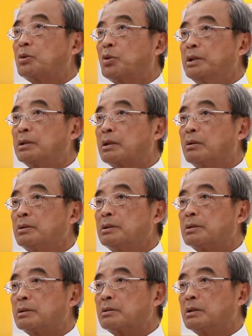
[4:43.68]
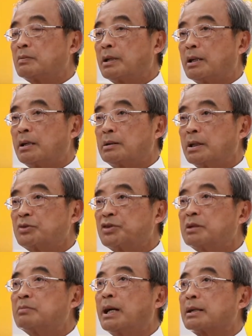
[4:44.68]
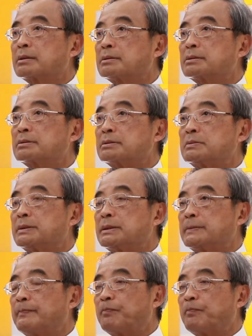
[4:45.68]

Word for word: คโนโลยีเขาเนี่ยเรียกว่าลึกซึ้งมากก็คือว่า